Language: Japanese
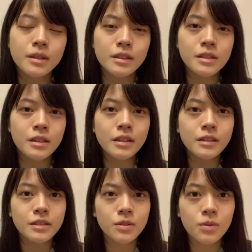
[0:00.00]
なんか知らない
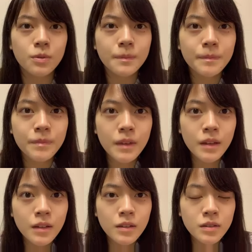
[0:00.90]
んですけど
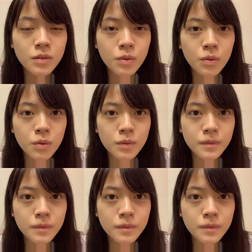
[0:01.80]
そう